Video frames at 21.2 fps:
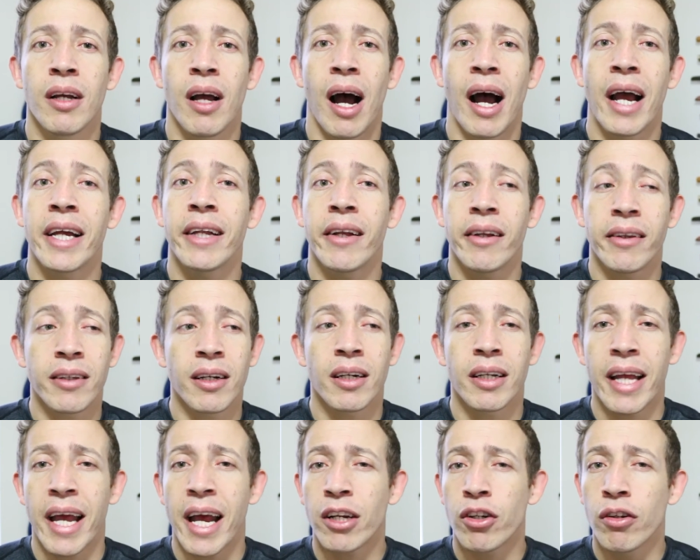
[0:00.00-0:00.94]
aí na
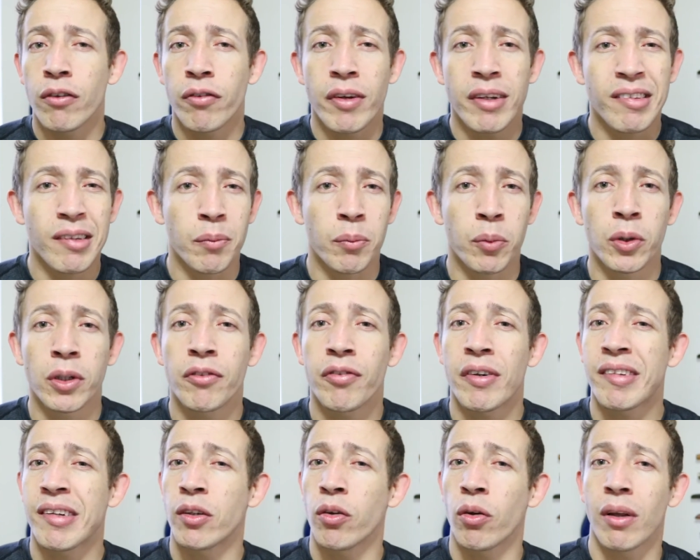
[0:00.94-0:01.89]
internet, no Facebook,
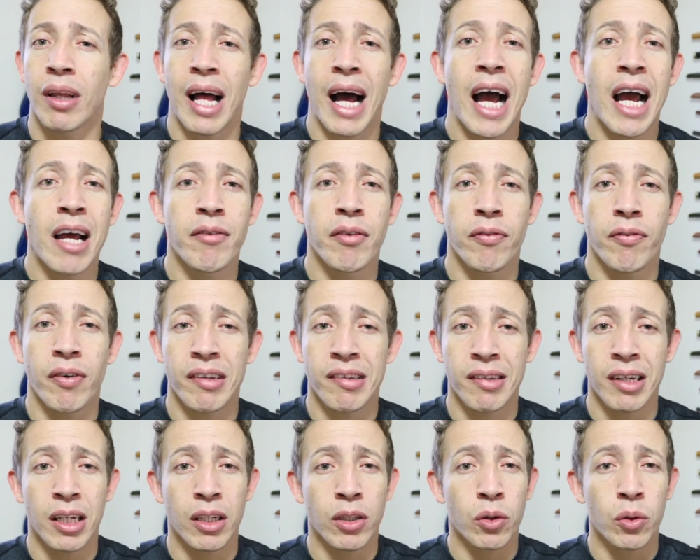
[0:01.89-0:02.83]
fazendo live,
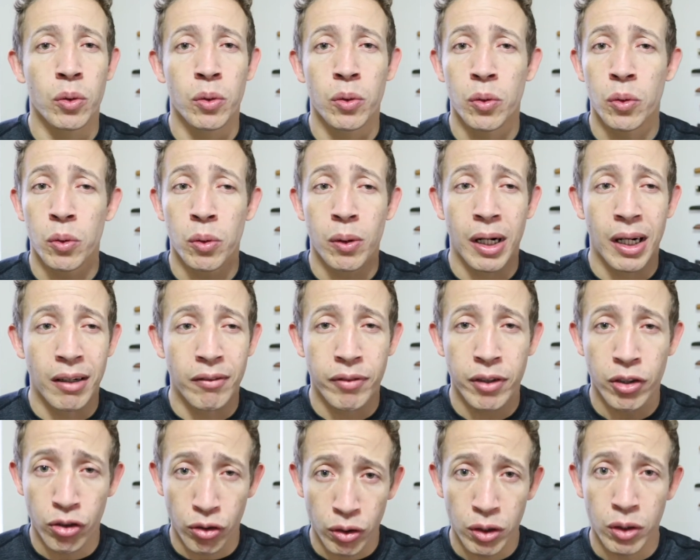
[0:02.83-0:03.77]
fazendo uh,
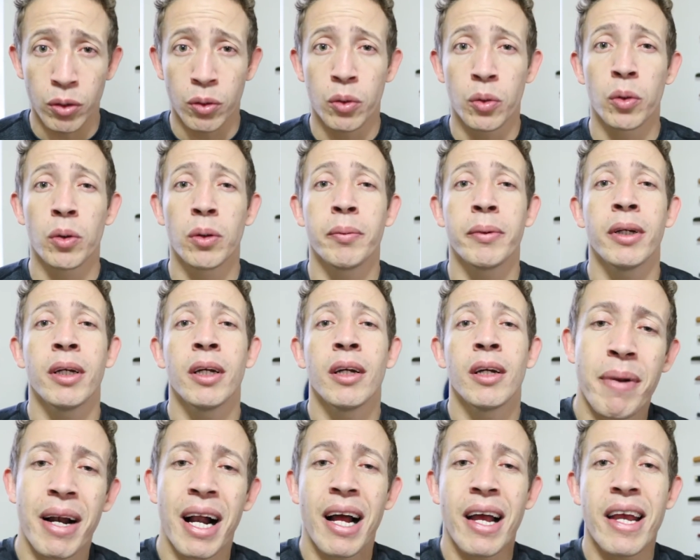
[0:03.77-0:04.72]
vídeo no YouTube,
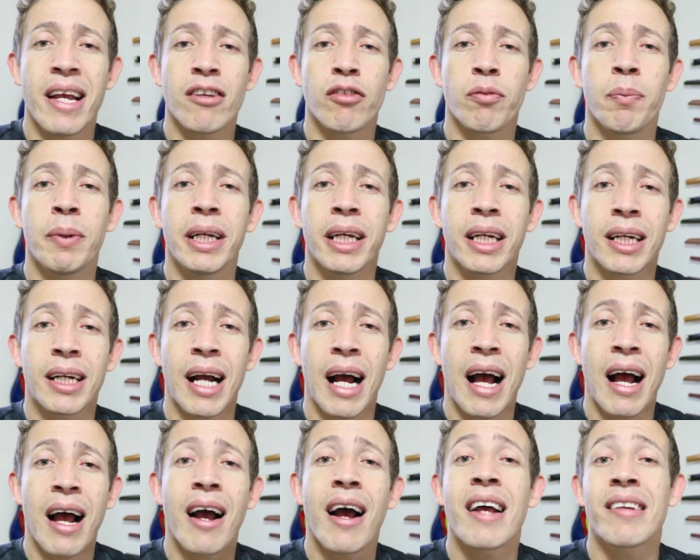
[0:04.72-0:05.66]
para
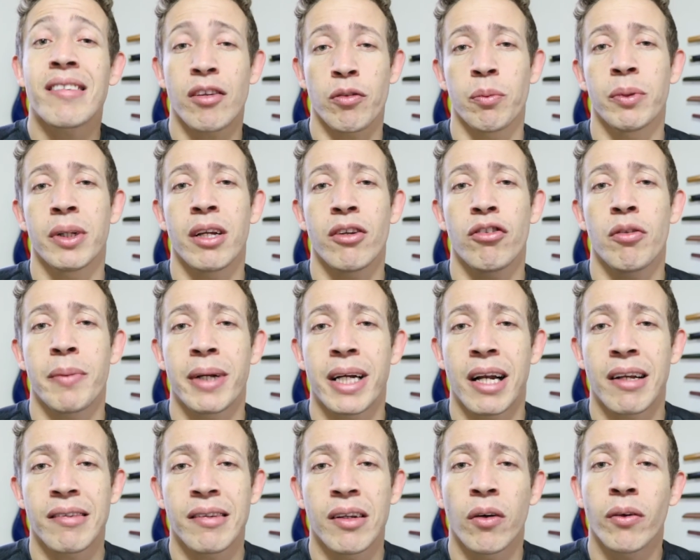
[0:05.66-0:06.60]
explicar essas mudanças de
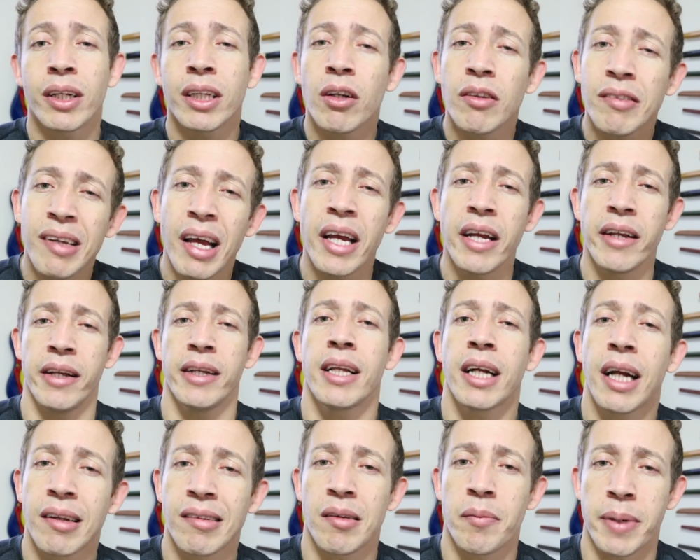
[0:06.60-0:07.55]
imigração que estão saindo aí
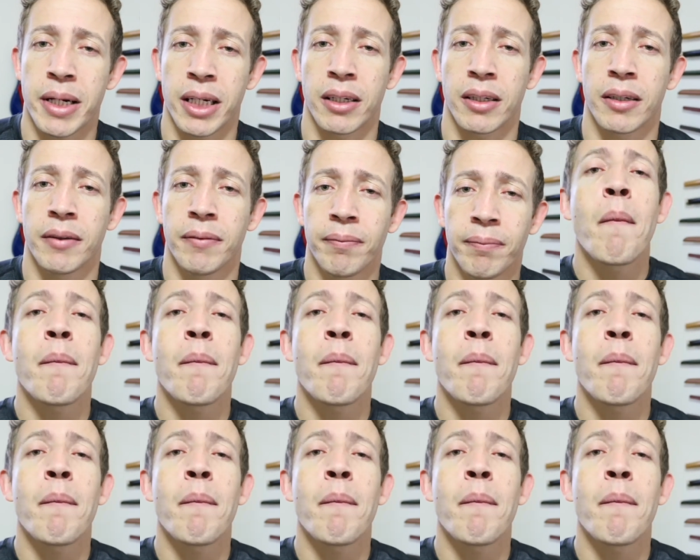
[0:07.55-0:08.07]
da Casa Branca.